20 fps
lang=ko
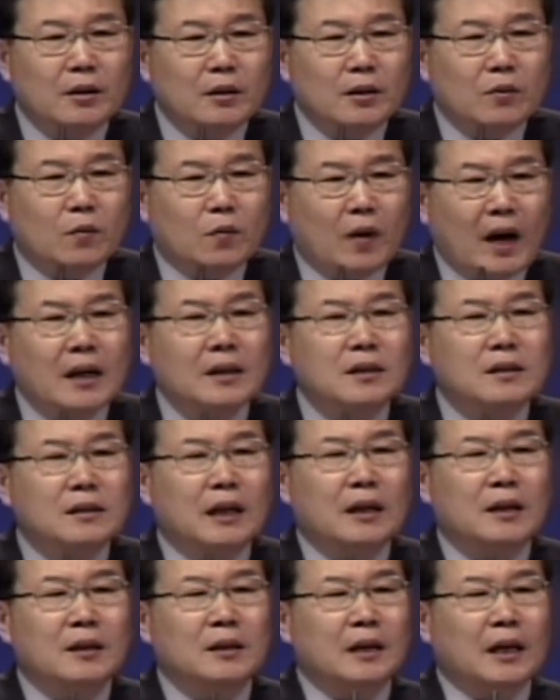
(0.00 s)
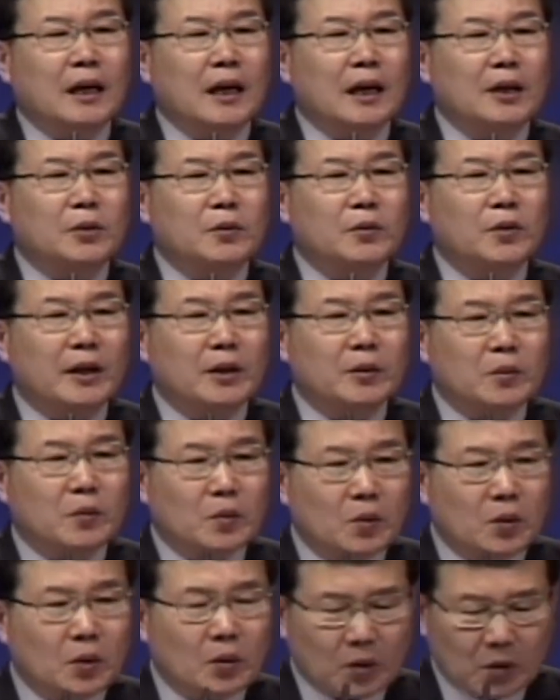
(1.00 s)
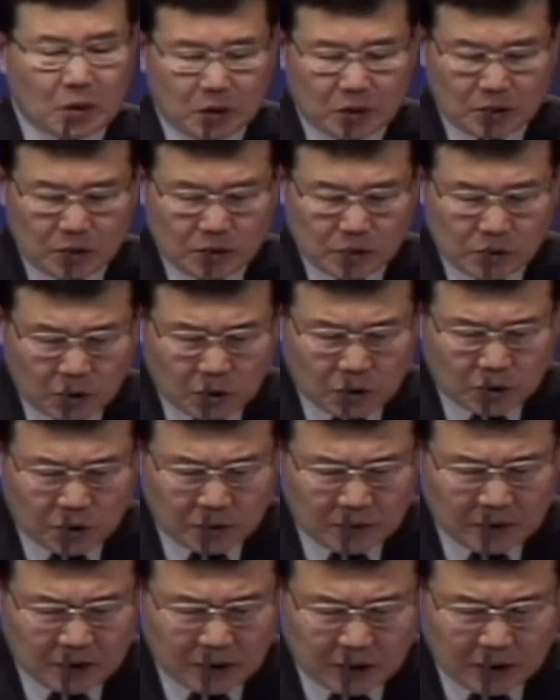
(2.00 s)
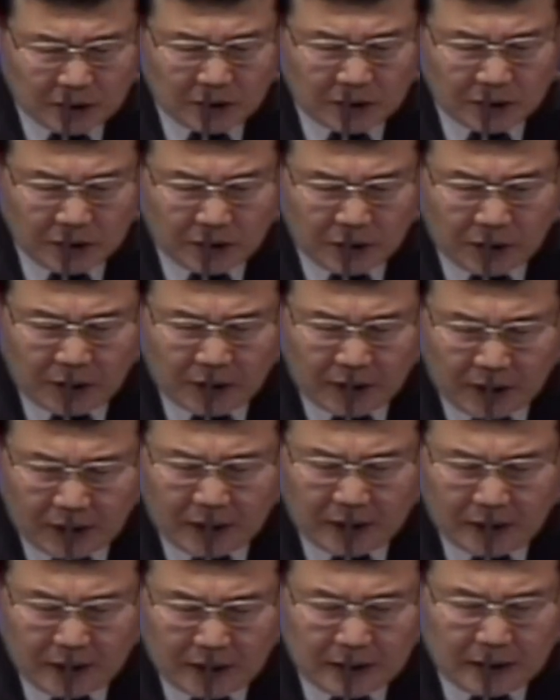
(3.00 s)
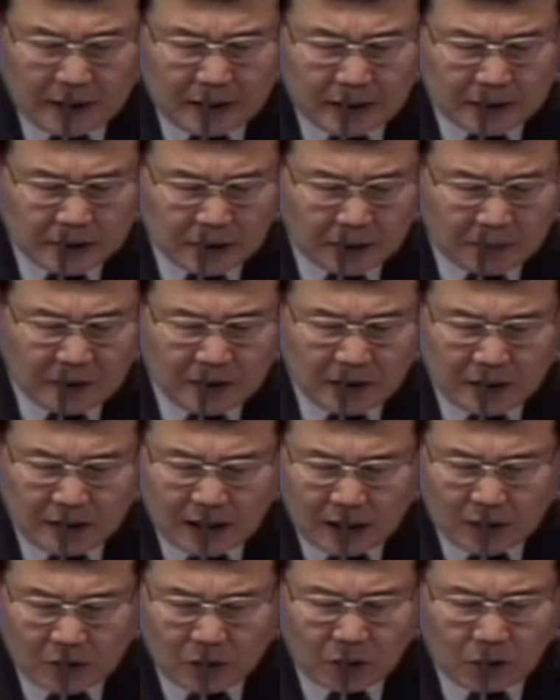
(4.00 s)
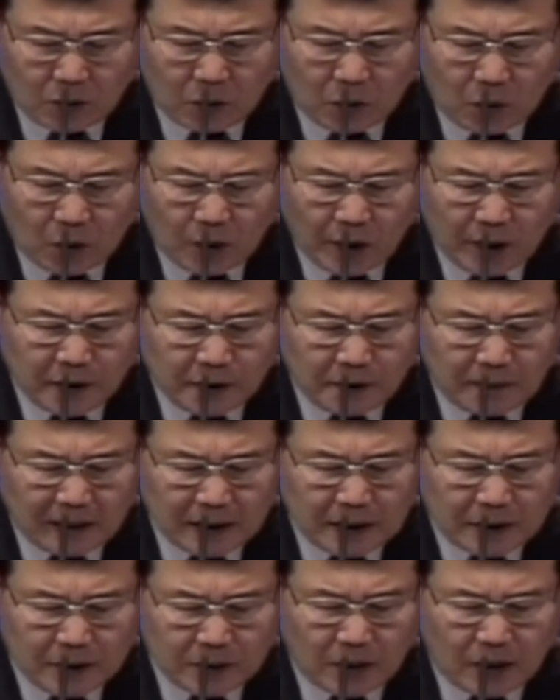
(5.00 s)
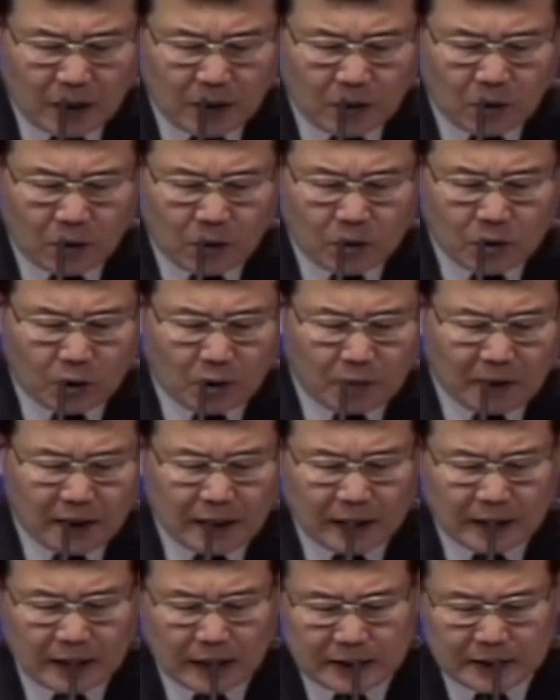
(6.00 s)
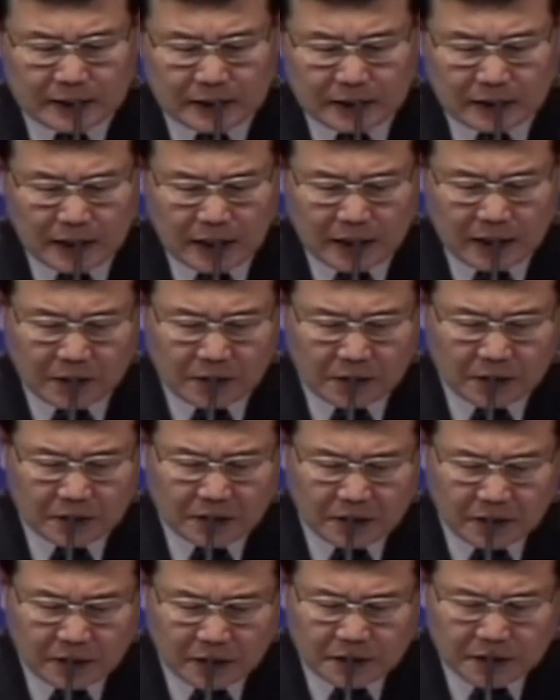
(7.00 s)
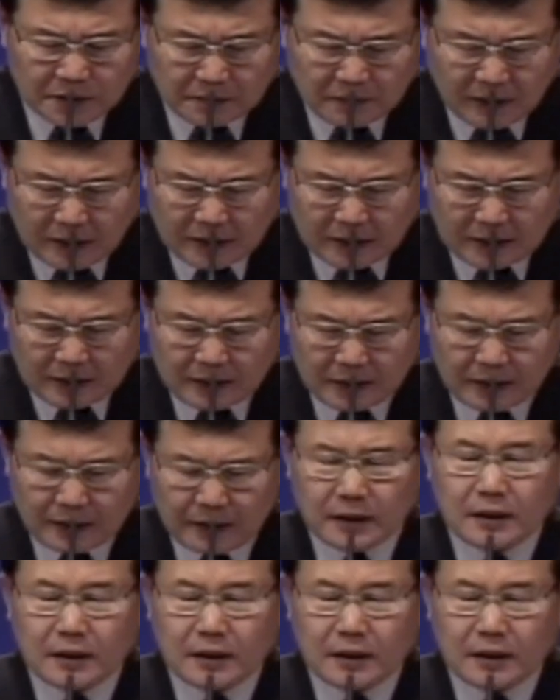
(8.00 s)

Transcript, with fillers: 왕따를 당하기도 했고 조금 큰 교회에 섬긴다고 오해를 받기도 하고 교만하다는 얘기도 들었지만